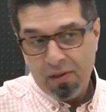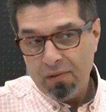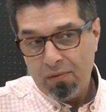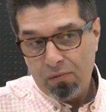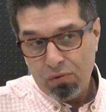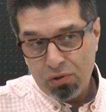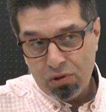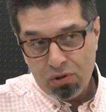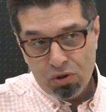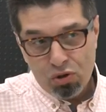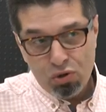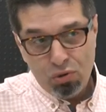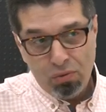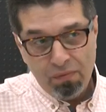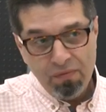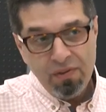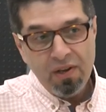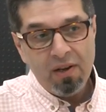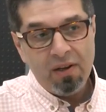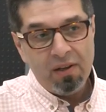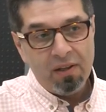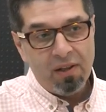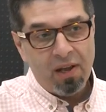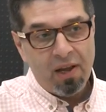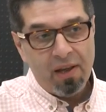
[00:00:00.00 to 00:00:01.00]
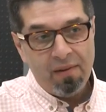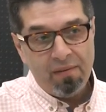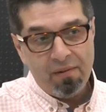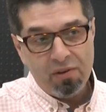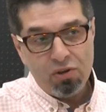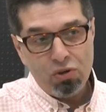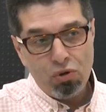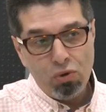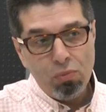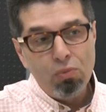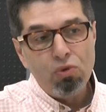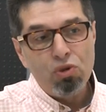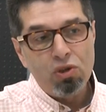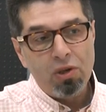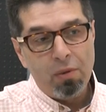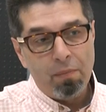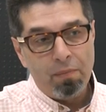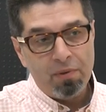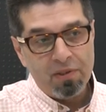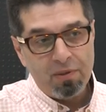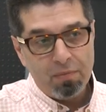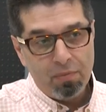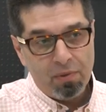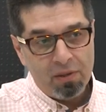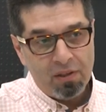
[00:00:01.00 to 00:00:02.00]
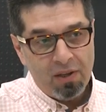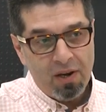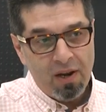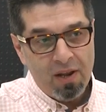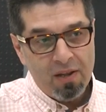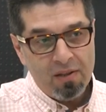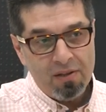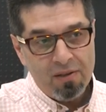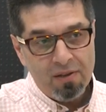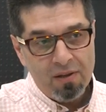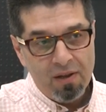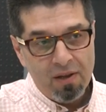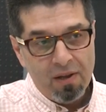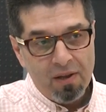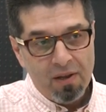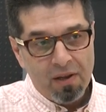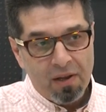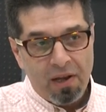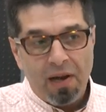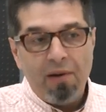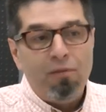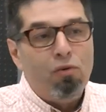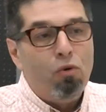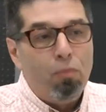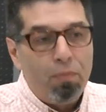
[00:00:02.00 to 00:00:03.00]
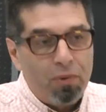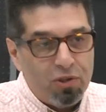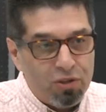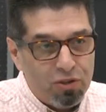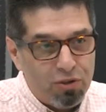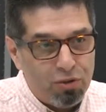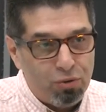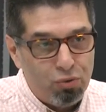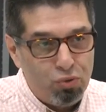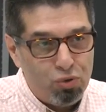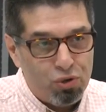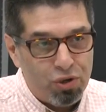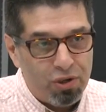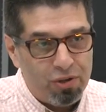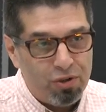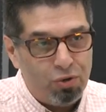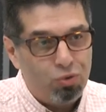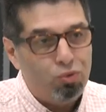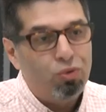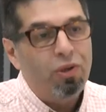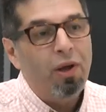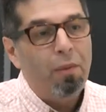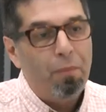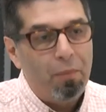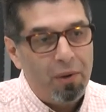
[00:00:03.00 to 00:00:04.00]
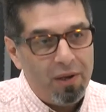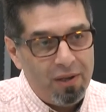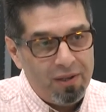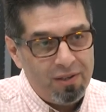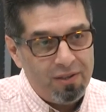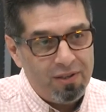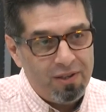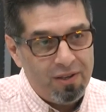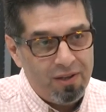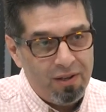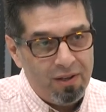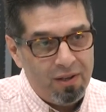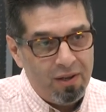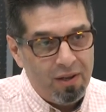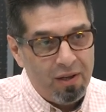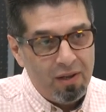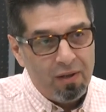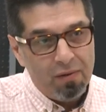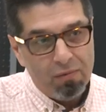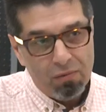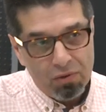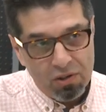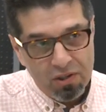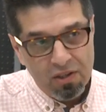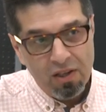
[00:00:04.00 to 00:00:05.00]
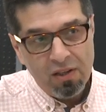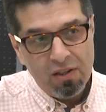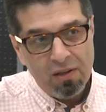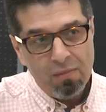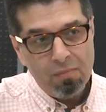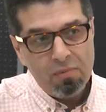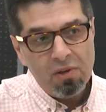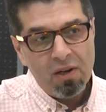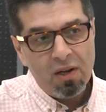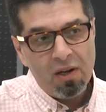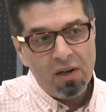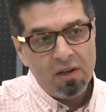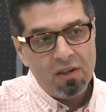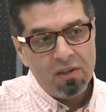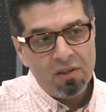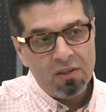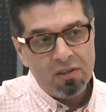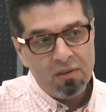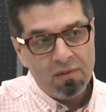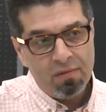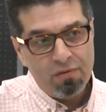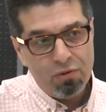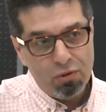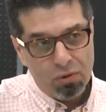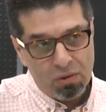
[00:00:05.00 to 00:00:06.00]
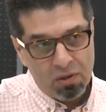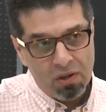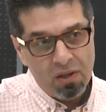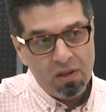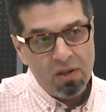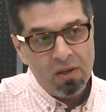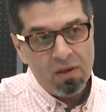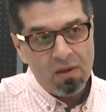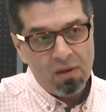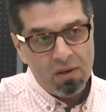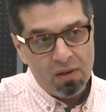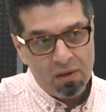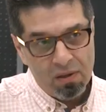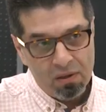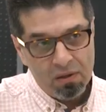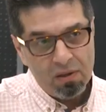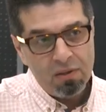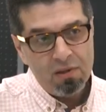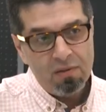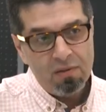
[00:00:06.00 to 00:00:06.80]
Вот что в Николаеве, что можно посмотреть? кого послушать, куда пойти. Вот с этим, мне кажется, все-таки на